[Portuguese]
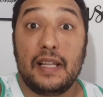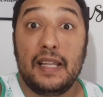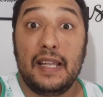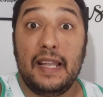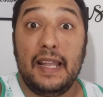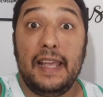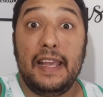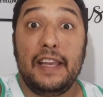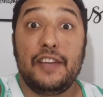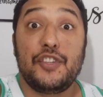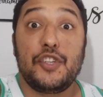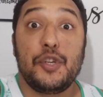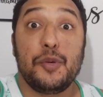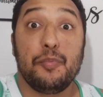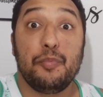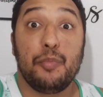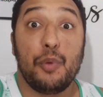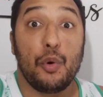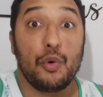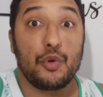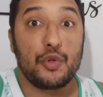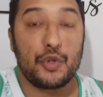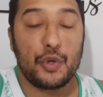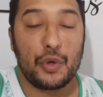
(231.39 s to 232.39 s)
Além de
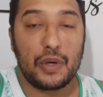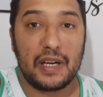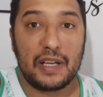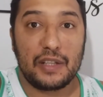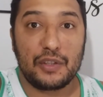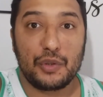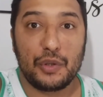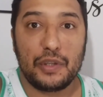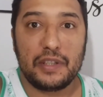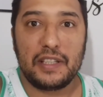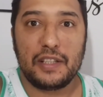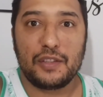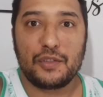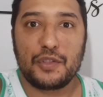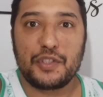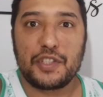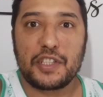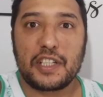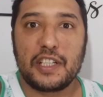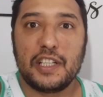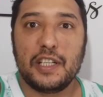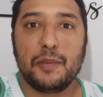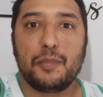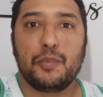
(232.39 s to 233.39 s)
bom jogador dentro
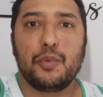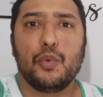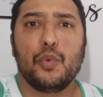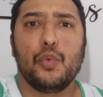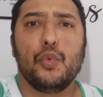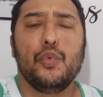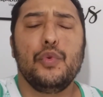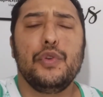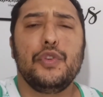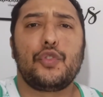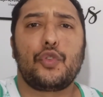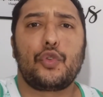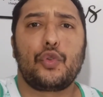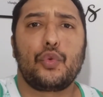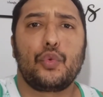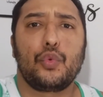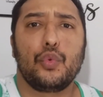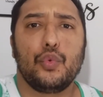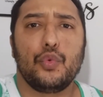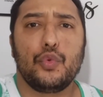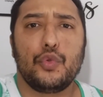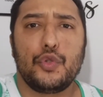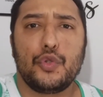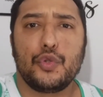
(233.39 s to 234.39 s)
de campo, um
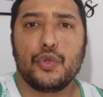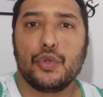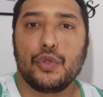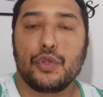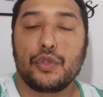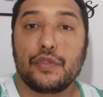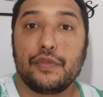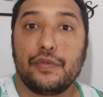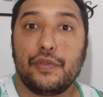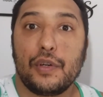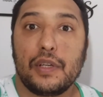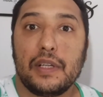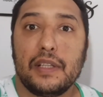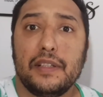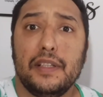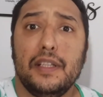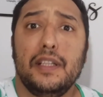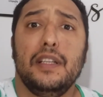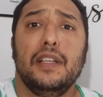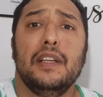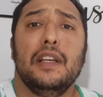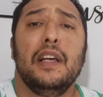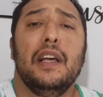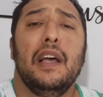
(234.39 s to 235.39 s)
estudioso fora
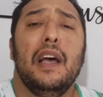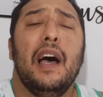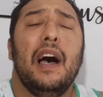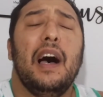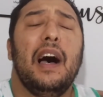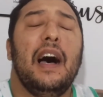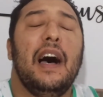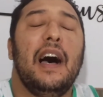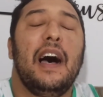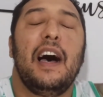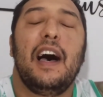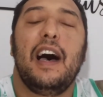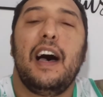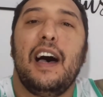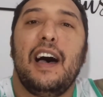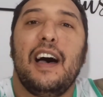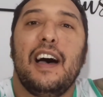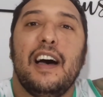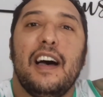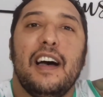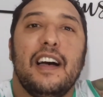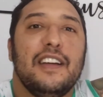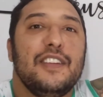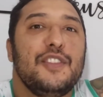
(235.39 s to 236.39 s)
dele
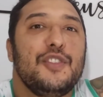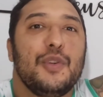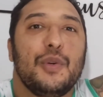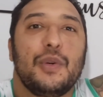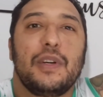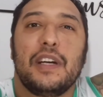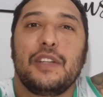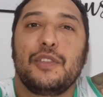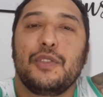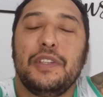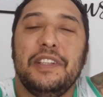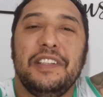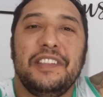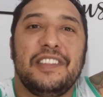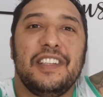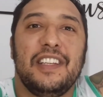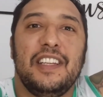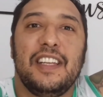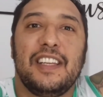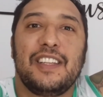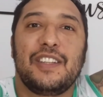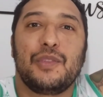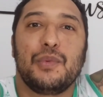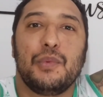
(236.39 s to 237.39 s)
a jogador
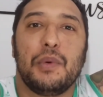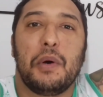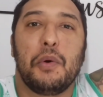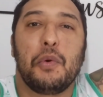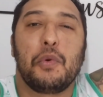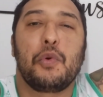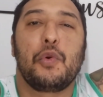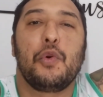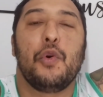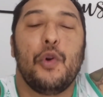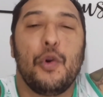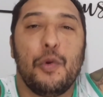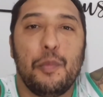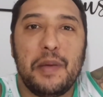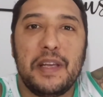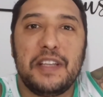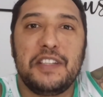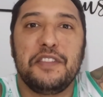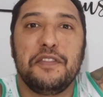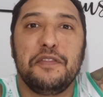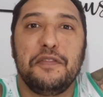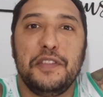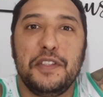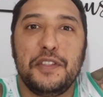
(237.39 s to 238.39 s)
intelectual, como é
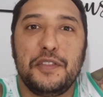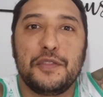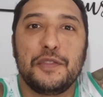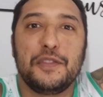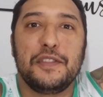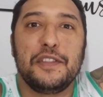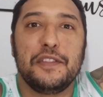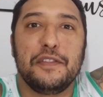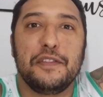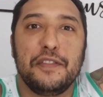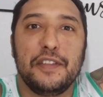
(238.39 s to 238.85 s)
difícil de